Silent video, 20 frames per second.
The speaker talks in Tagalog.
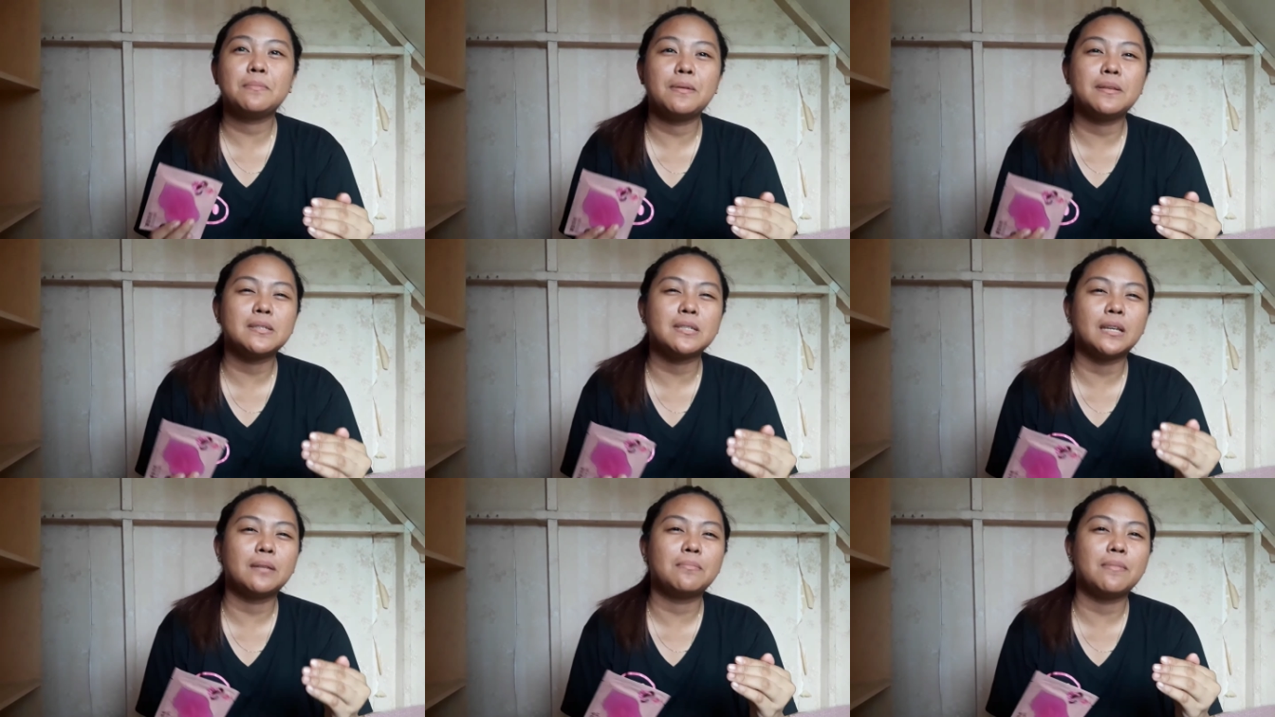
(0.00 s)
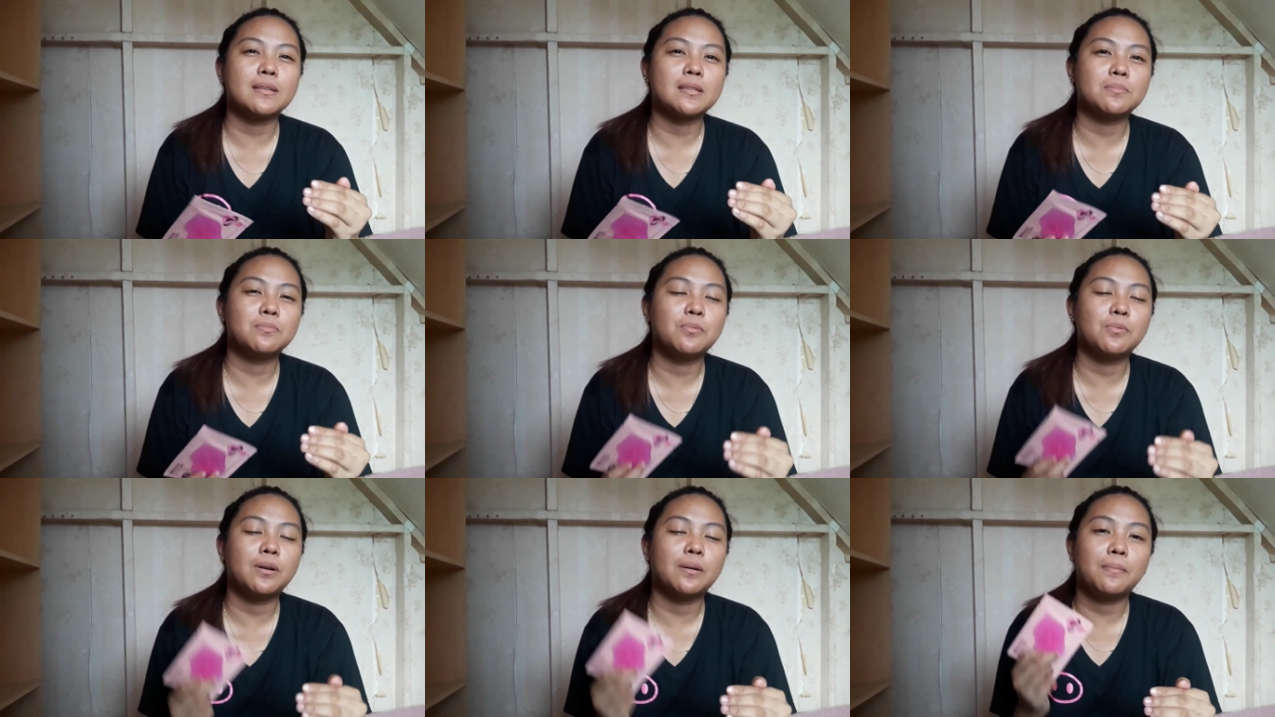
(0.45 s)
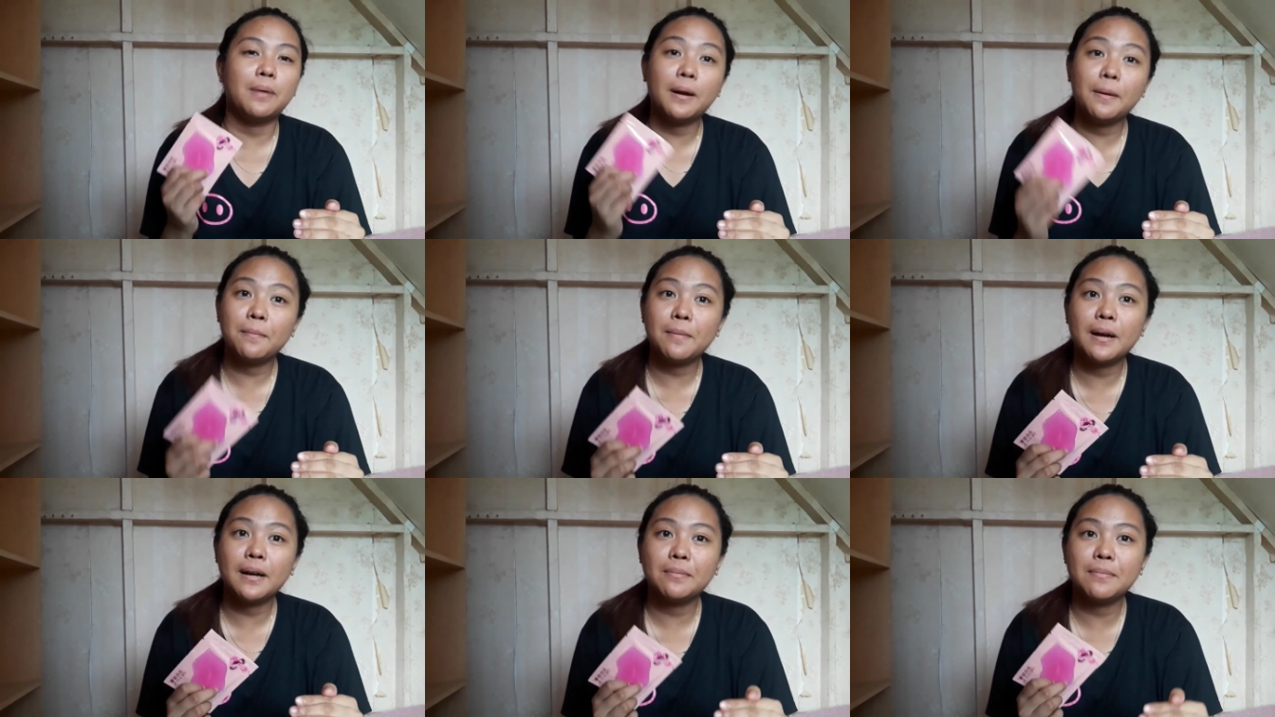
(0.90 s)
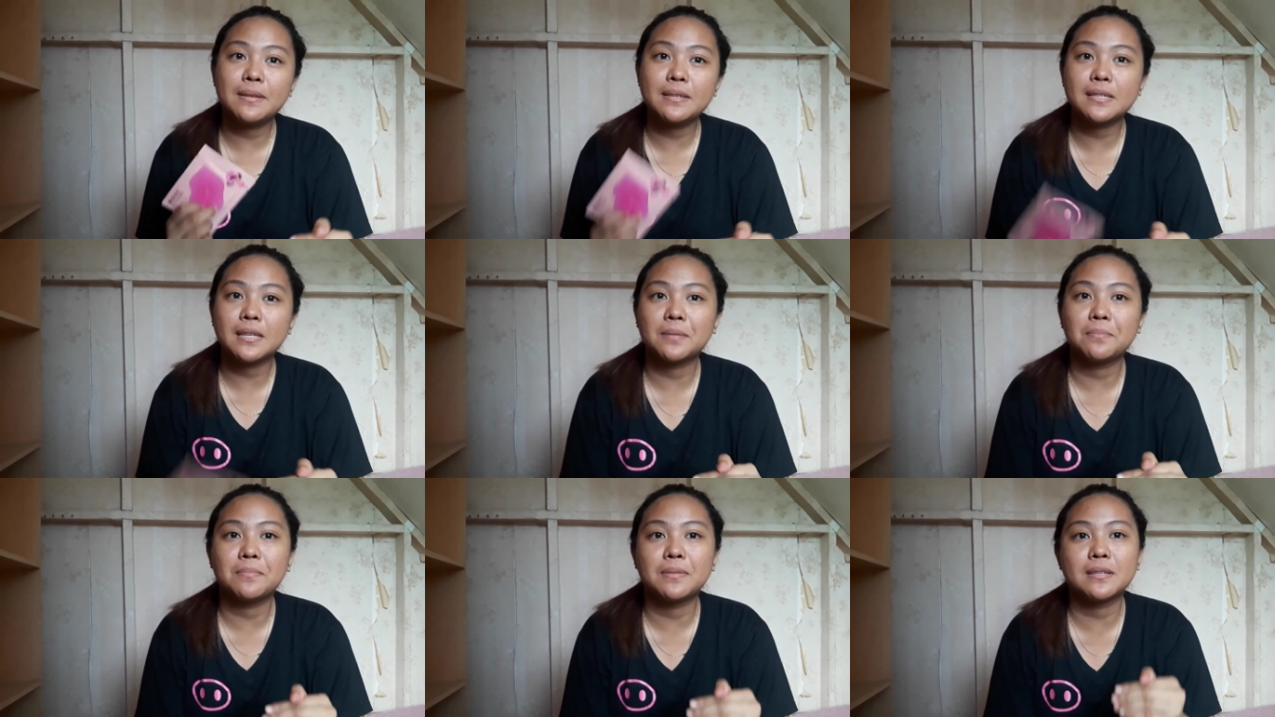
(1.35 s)
Minsan, mas bumababa.
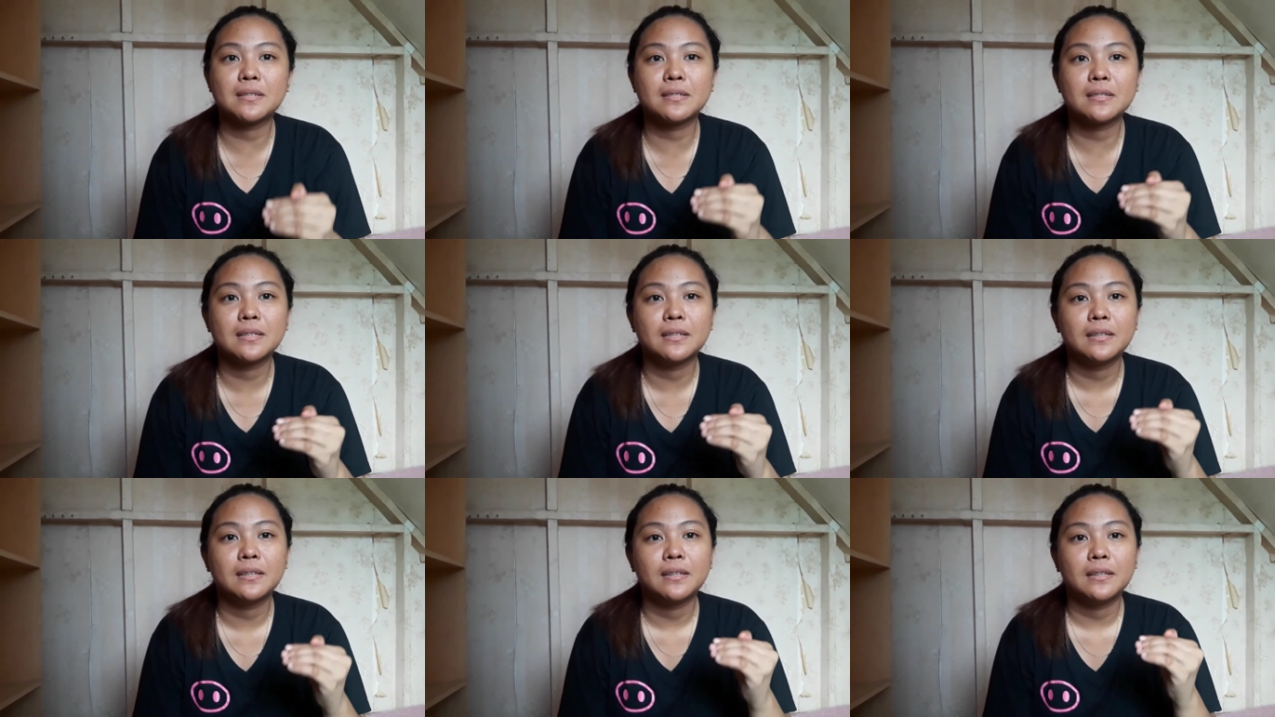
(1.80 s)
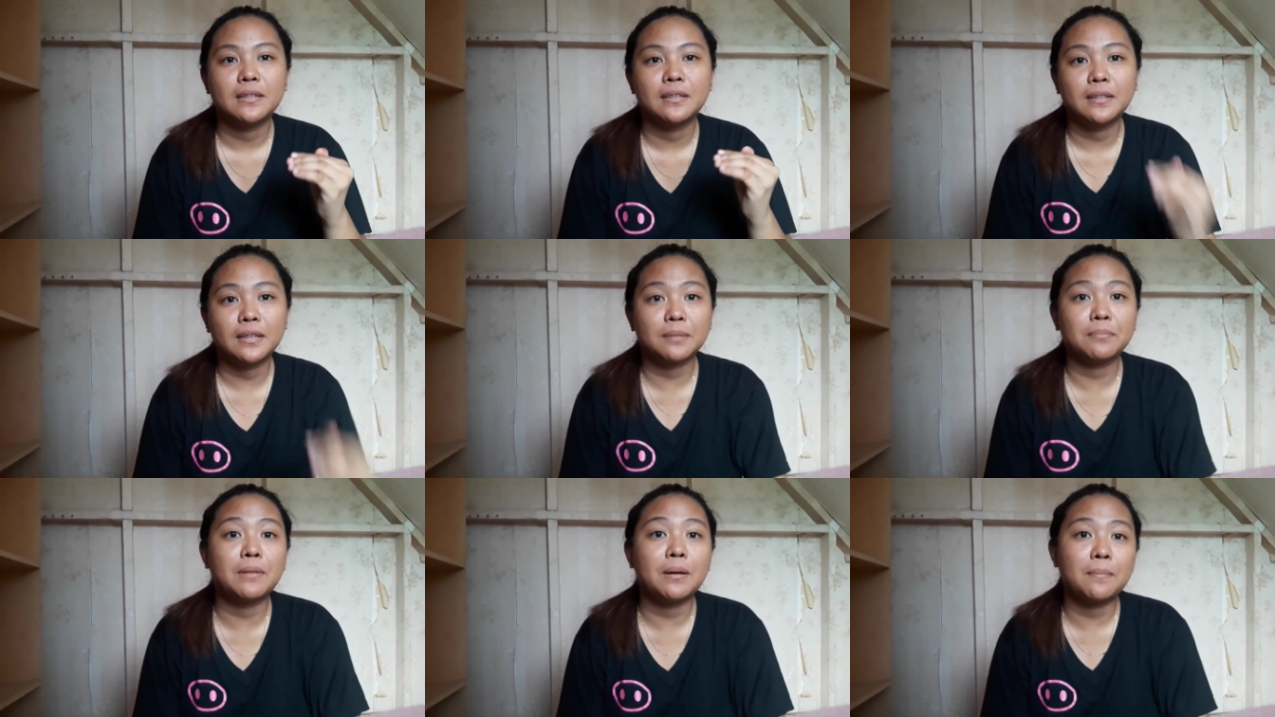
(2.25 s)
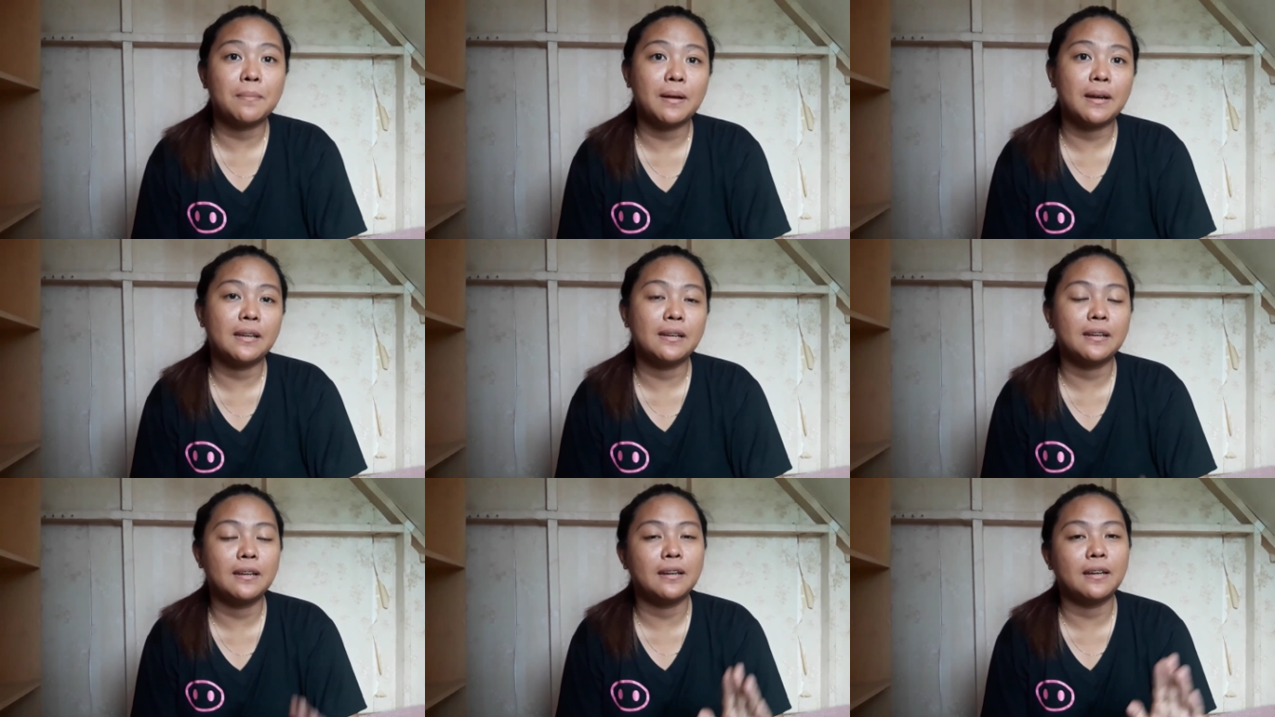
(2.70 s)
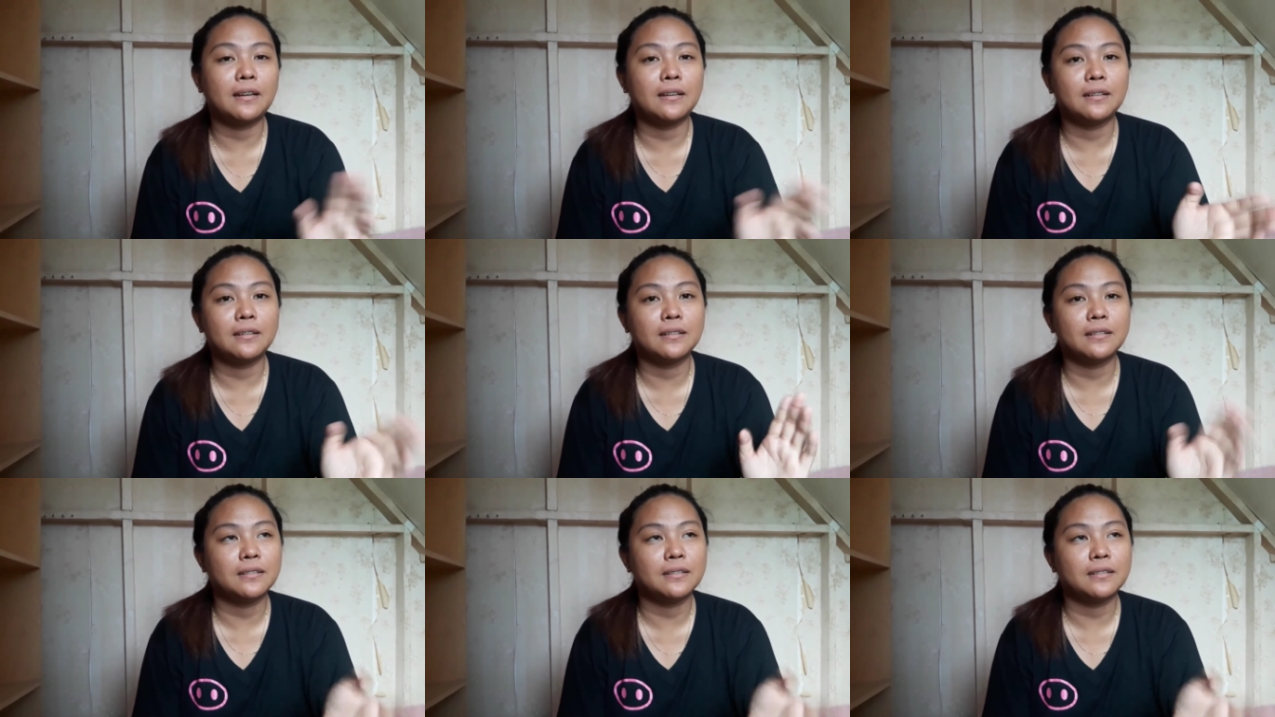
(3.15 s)
Minsan, mas nagmamahal ng